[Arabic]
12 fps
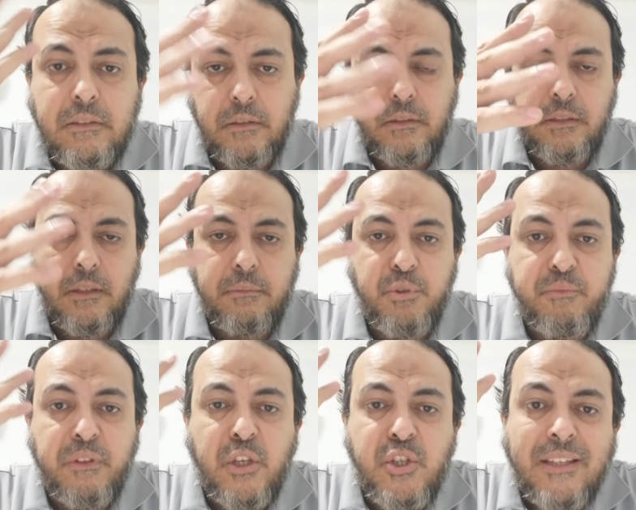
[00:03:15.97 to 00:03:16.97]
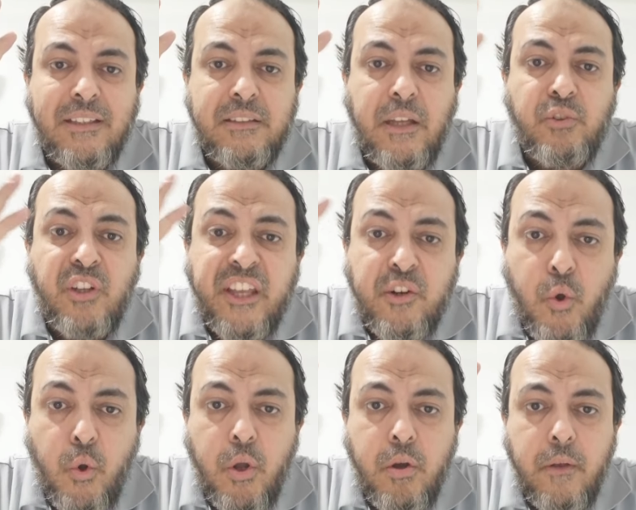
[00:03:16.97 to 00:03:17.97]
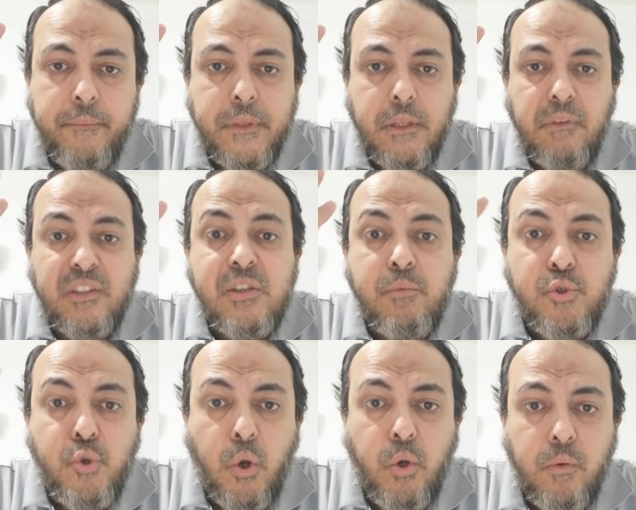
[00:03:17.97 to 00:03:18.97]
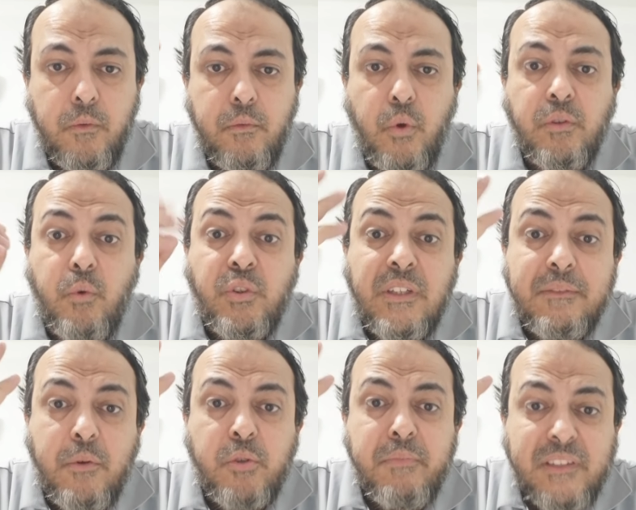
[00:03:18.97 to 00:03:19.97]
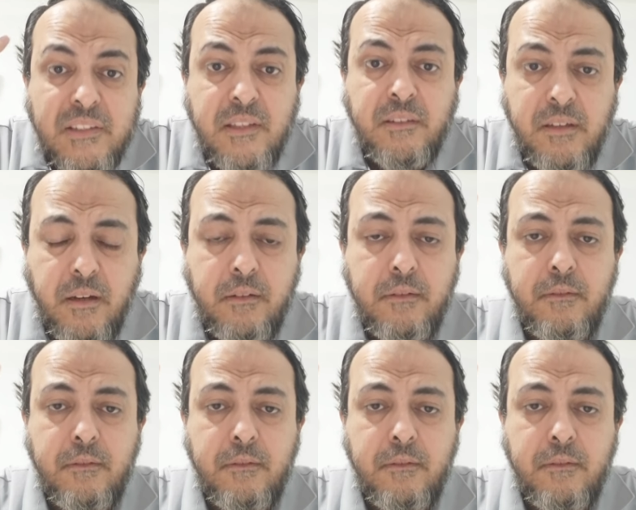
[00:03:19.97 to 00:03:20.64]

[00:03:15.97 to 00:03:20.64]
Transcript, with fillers: يعني ما انتش قادر تاخد الخير كله ما تسيبوش كله خد خد خد ما تستطيع